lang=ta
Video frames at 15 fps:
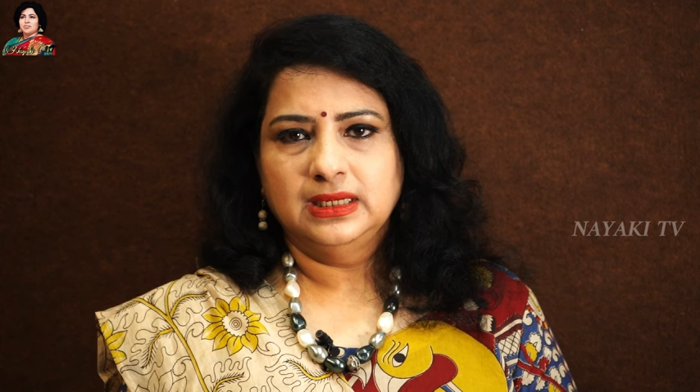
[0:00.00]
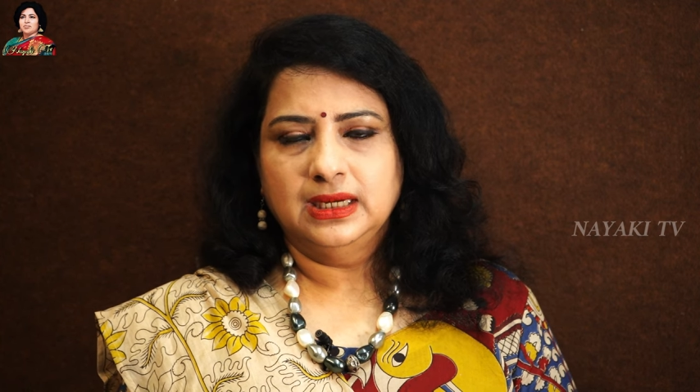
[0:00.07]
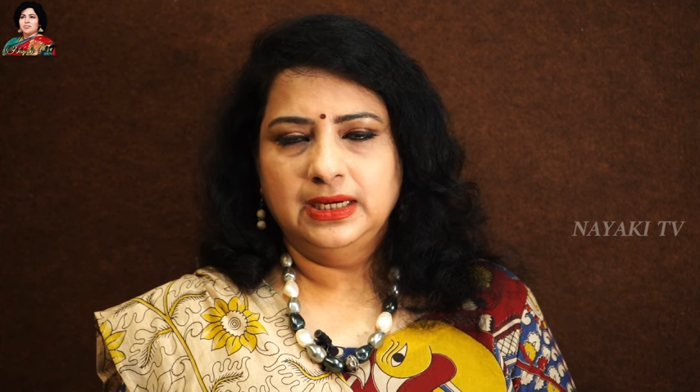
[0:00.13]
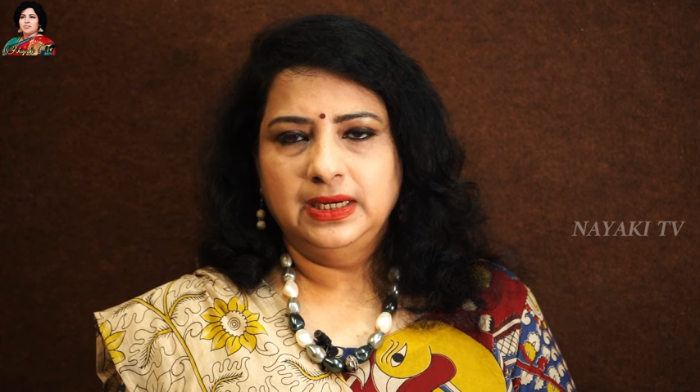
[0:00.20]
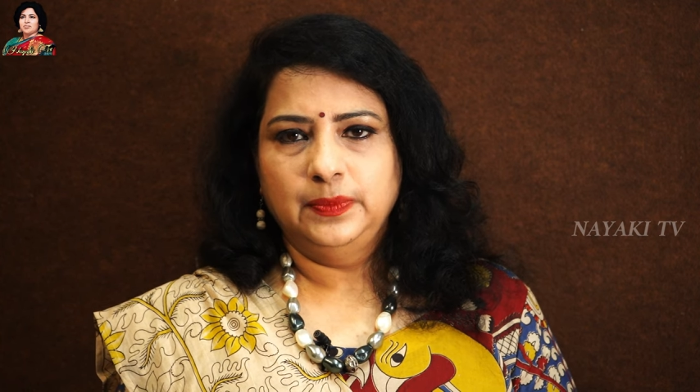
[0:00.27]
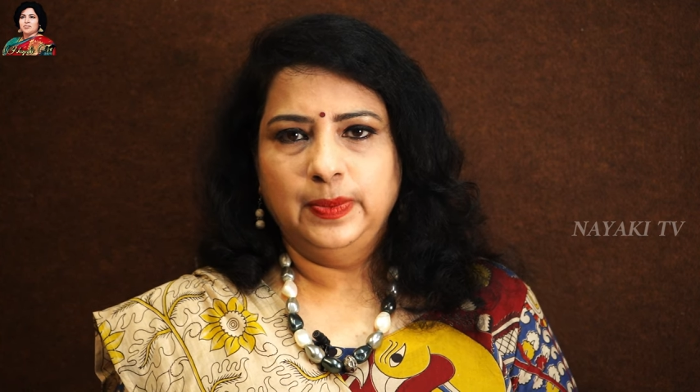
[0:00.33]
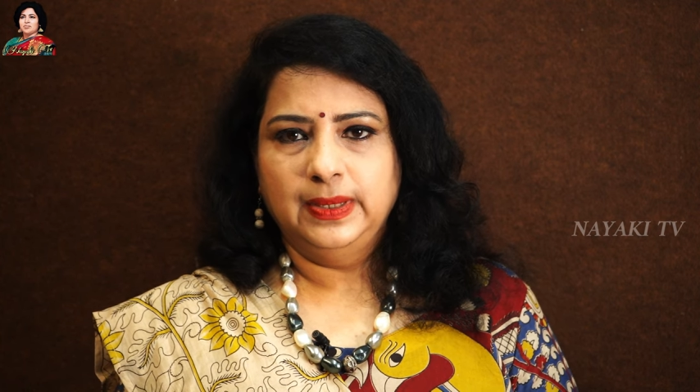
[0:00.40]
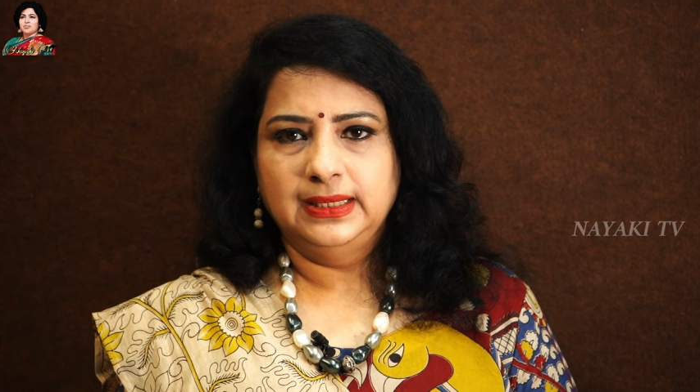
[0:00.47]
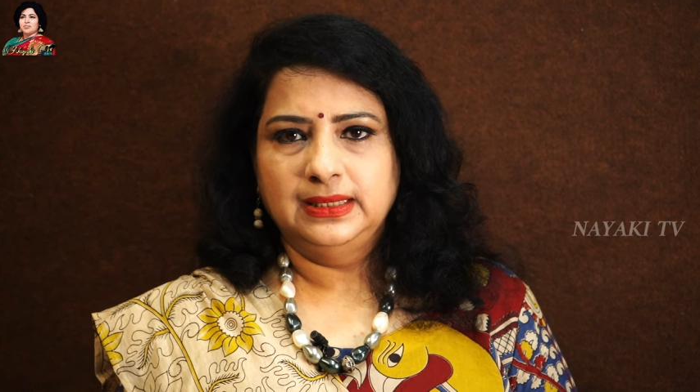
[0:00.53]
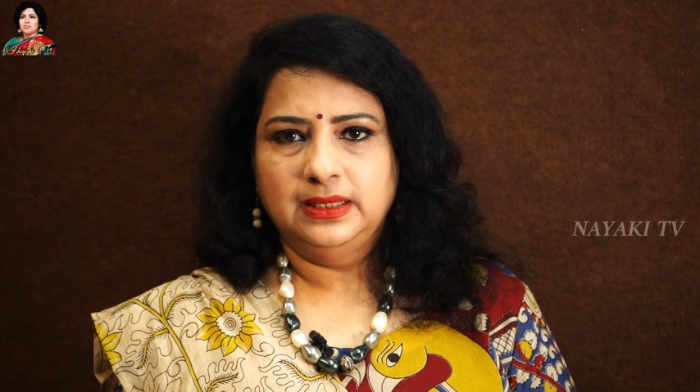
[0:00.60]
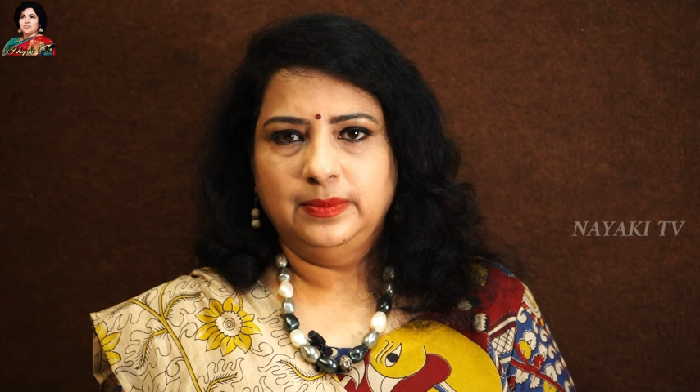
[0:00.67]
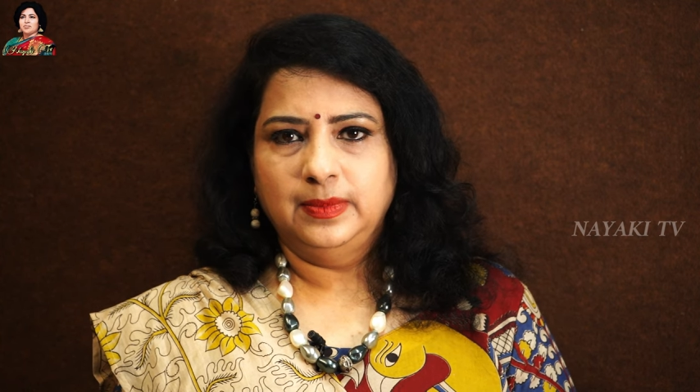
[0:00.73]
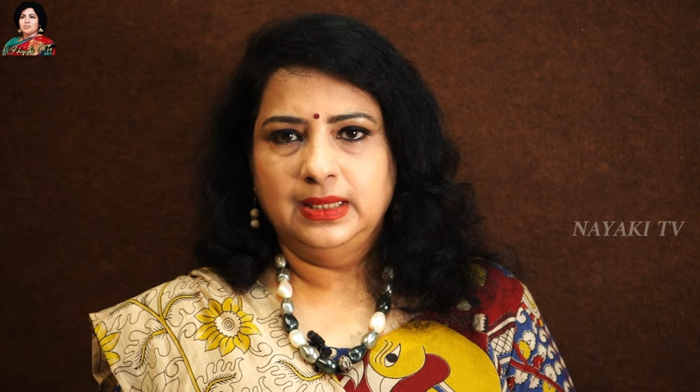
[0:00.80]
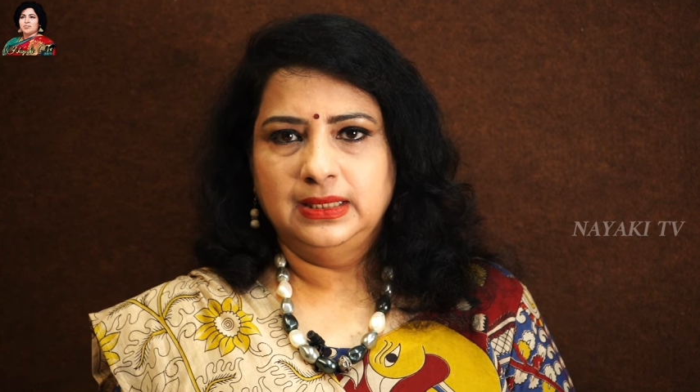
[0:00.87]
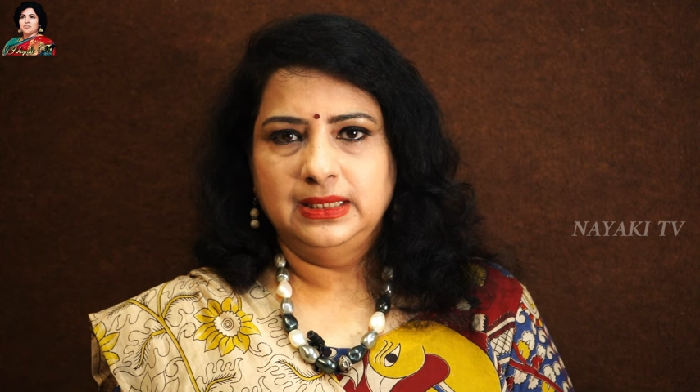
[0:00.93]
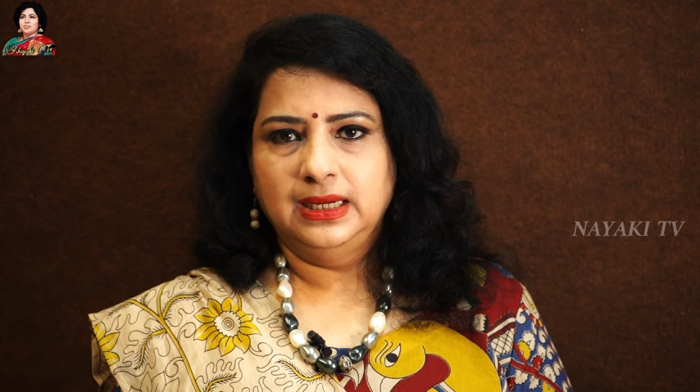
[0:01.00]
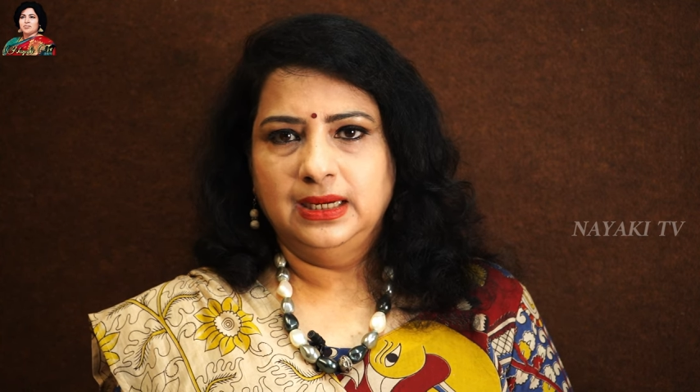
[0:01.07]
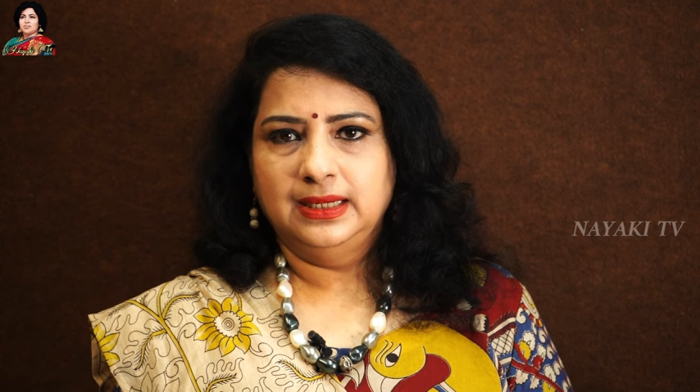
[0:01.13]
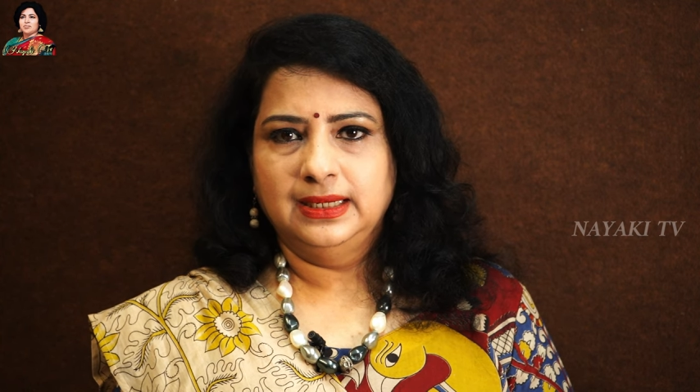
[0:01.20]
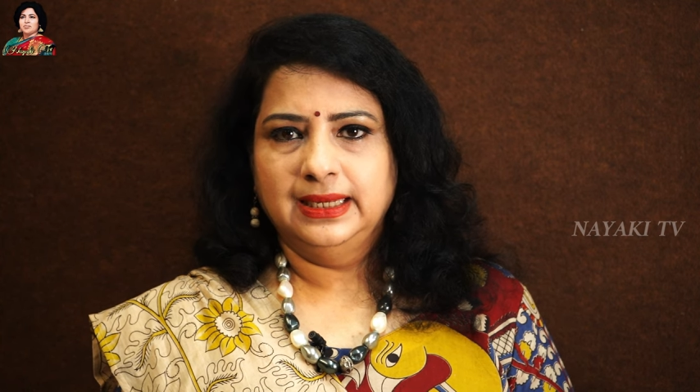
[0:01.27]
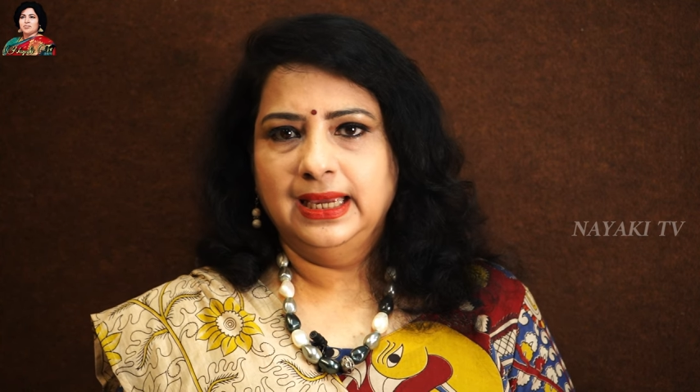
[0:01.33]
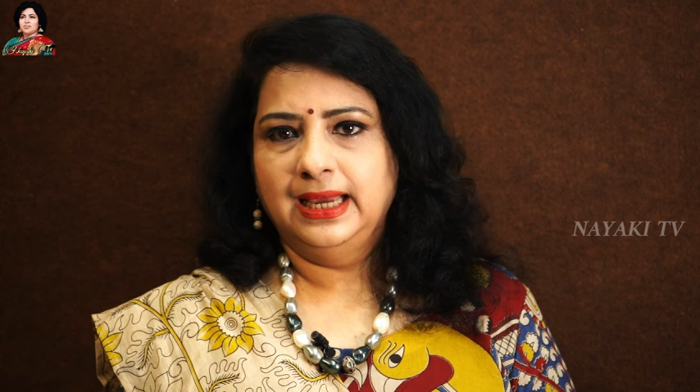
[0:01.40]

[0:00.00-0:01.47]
கண்டிப்பாக இந்த மாதிரியான